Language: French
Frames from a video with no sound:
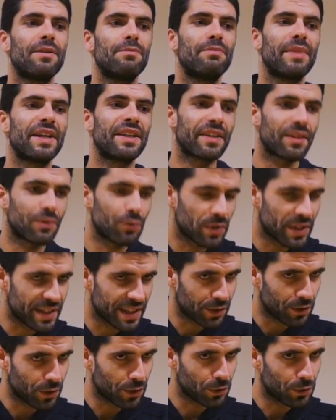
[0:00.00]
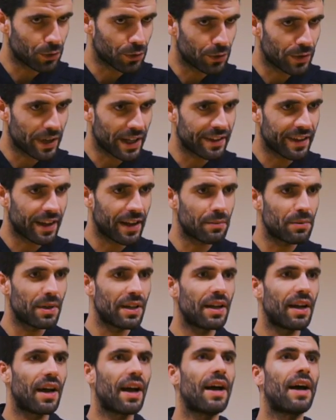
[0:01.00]
mettre tous les acteurs autour de la
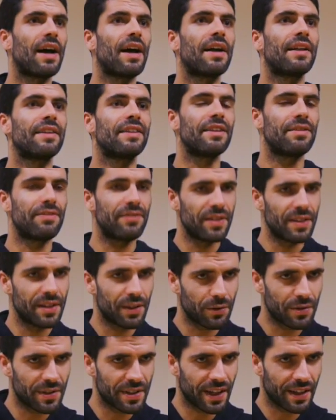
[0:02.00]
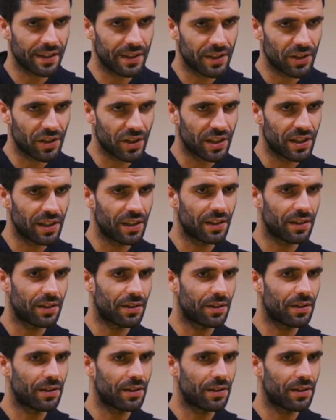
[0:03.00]
table, à définir une stratégie